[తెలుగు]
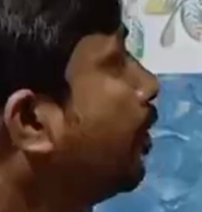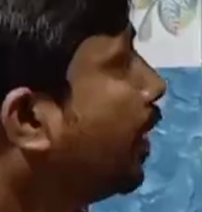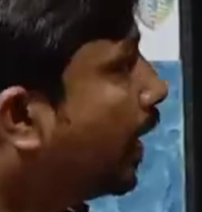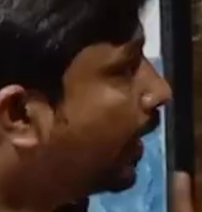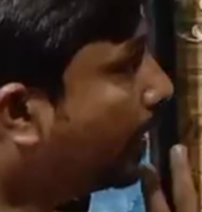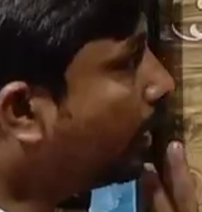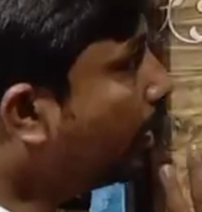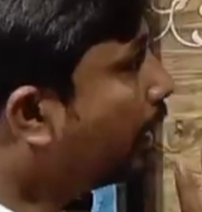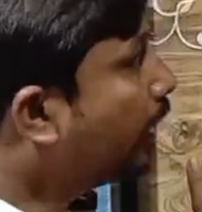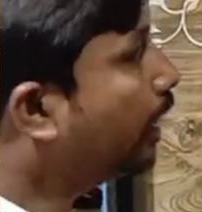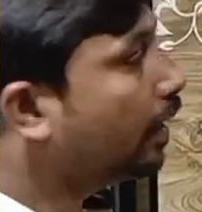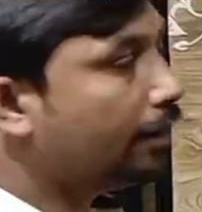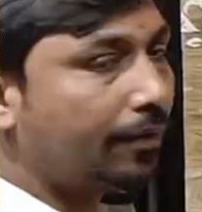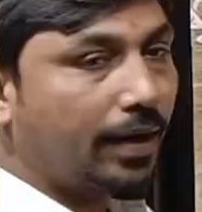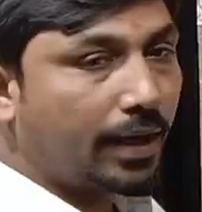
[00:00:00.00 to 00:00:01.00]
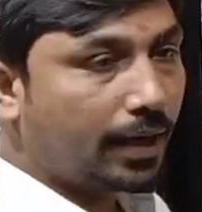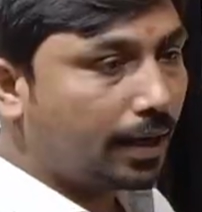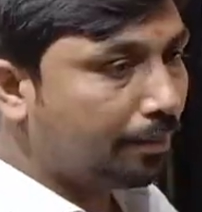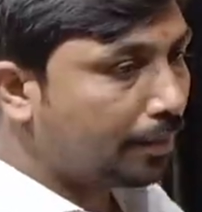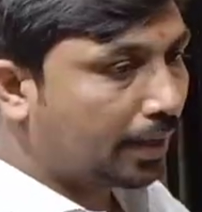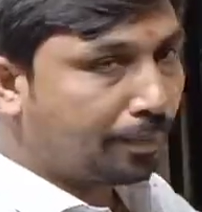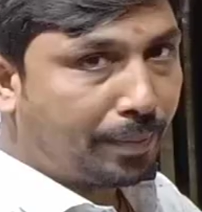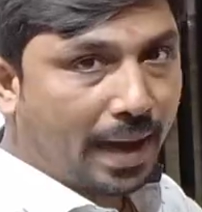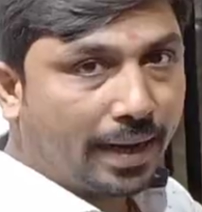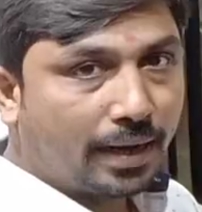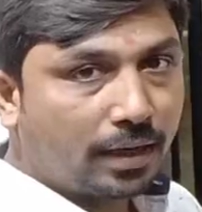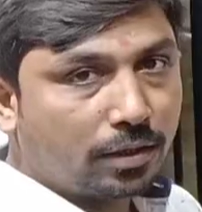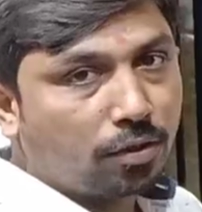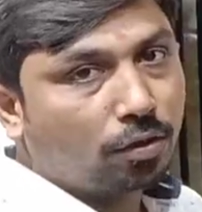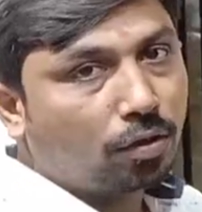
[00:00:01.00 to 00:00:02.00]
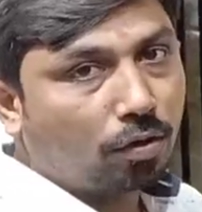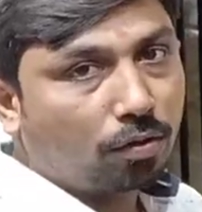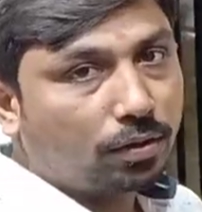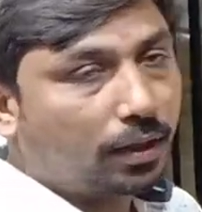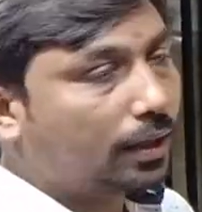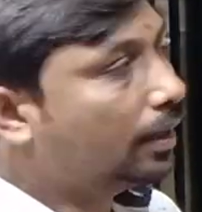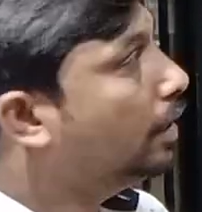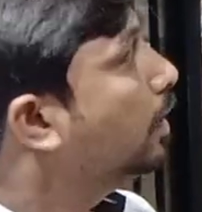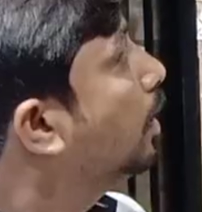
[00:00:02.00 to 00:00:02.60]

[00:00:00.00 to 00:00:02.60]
మార్కెట్లో ఎక్కడైనా వెళ్ళండి మీకు ప్యానల్స్లో దొరుకుతుంది